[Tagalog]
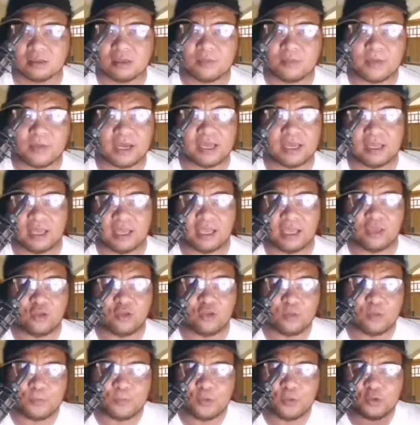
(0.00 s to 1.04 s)
'Di ba?
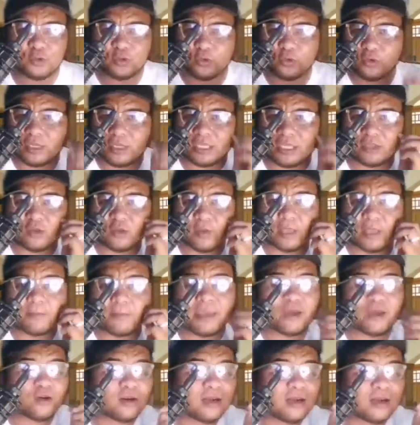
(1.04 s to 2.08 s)
Ayun yung punto ko dito
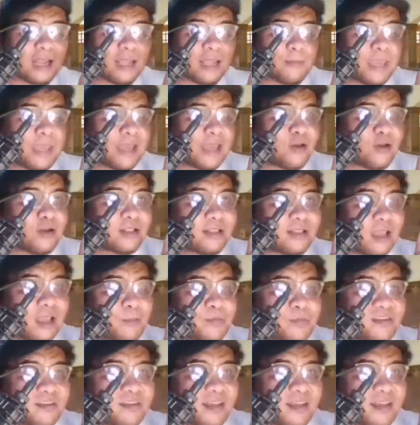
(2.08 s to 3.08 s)
eh. Meron na meron na tayong